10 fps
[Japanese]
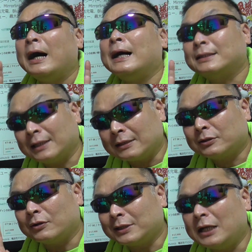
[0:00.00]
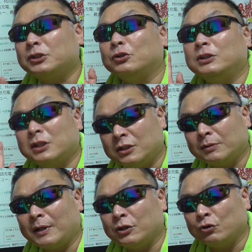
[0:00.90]
8月の31
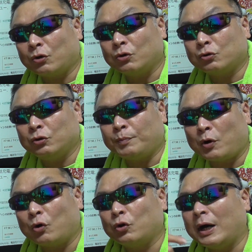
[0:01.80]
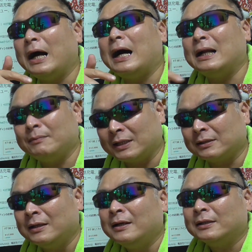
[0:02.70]
日まで有効のクーポンコードがあります。